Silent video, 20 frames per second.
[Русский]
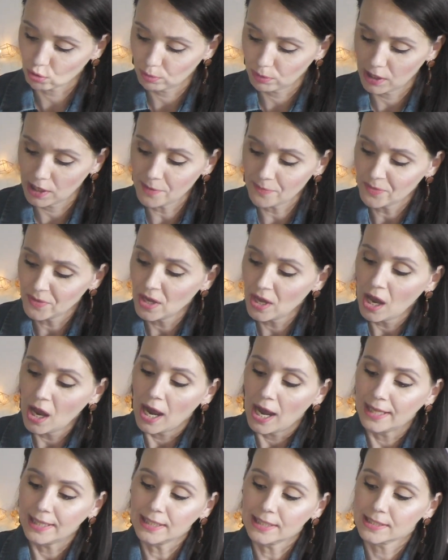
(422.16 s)
рублей.
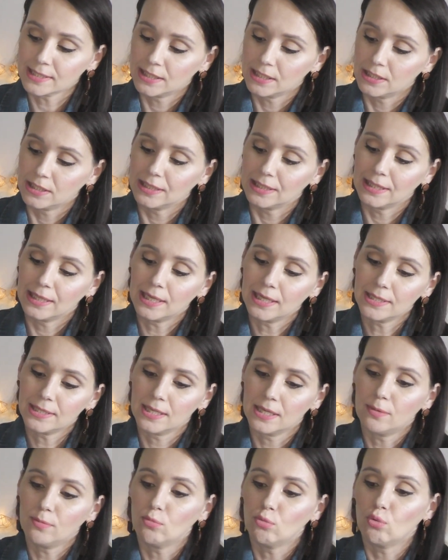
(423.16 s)
Она, кстати, на
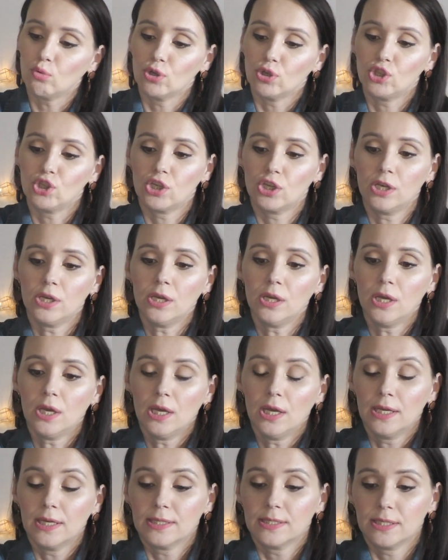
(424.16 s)
замочке.
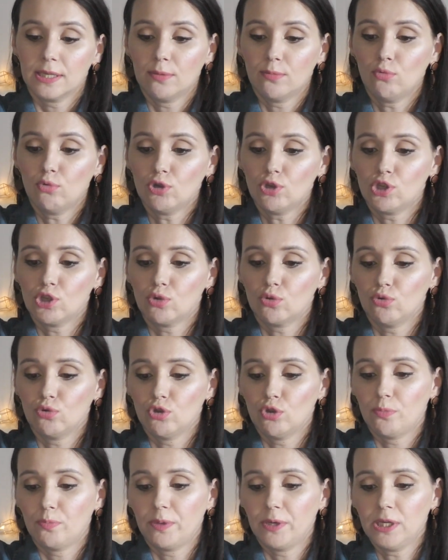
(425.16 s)
Замочек у
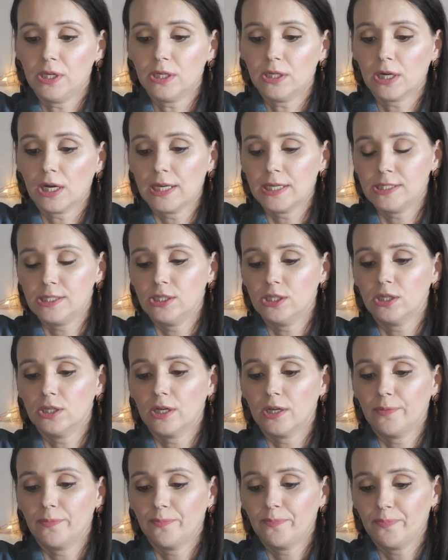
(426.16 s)
нее
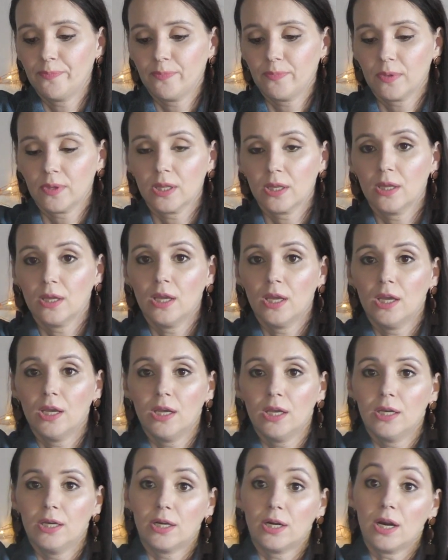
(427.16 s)
прекрасненько
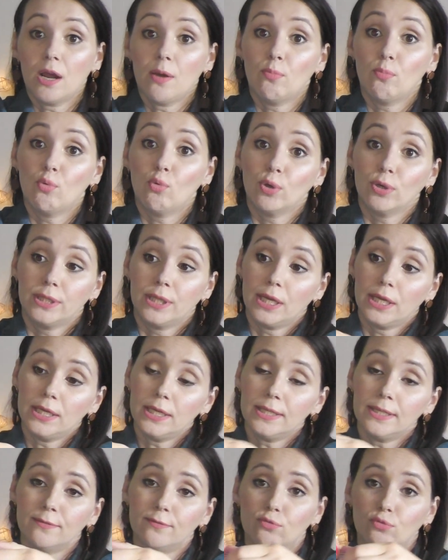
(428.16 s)

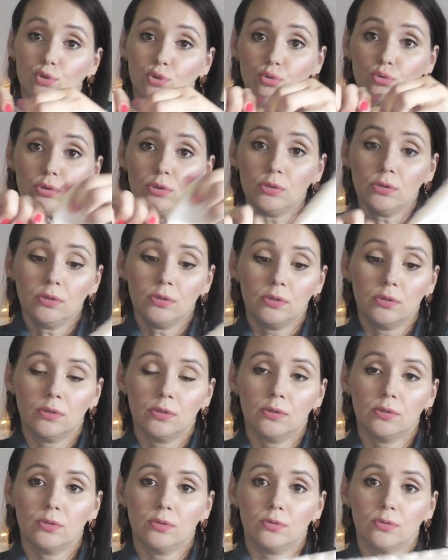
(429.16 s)
работает, вот он.
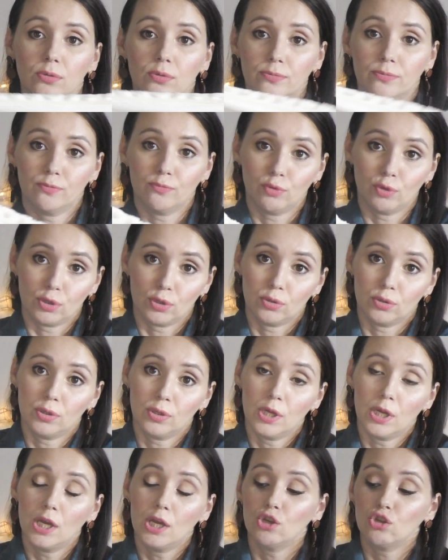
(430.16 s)
Вот,
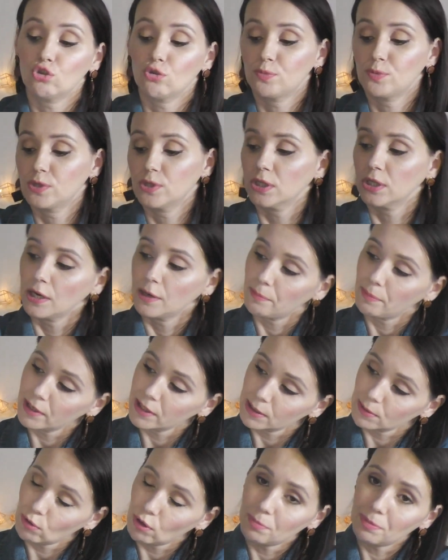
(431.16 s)
собственно говоря,
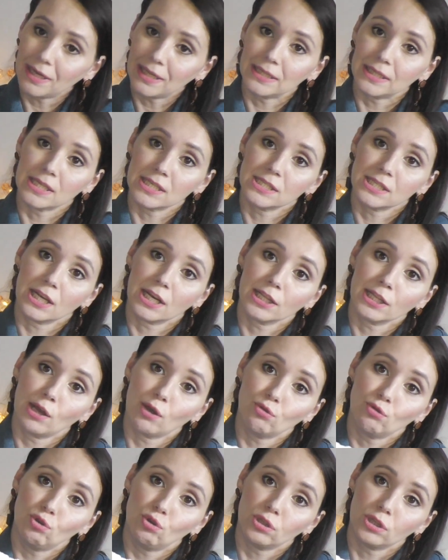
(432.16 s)
поэтому обратная сторона
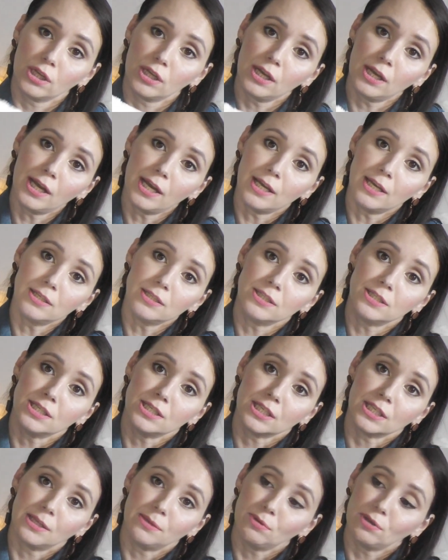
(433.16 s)
у нее такая,
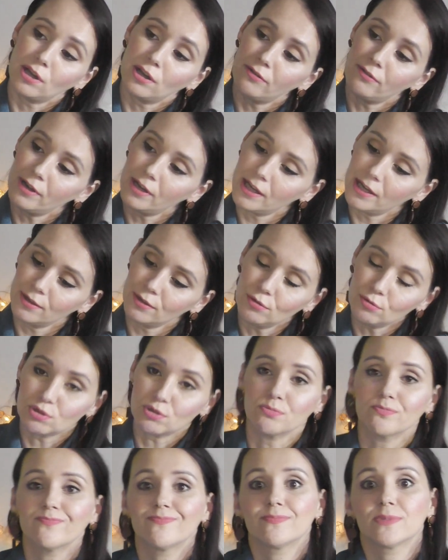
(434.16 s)
здесь она меховая, ну, в
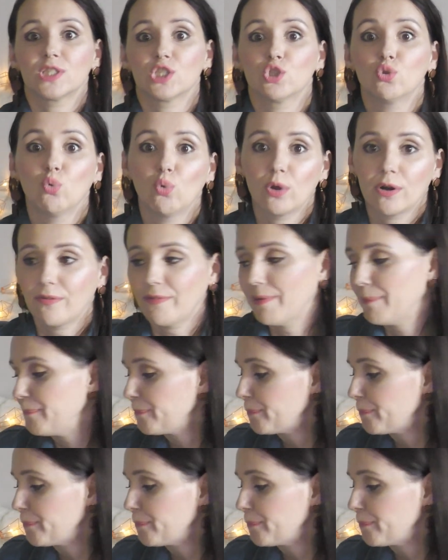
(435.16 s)
общем, здорово.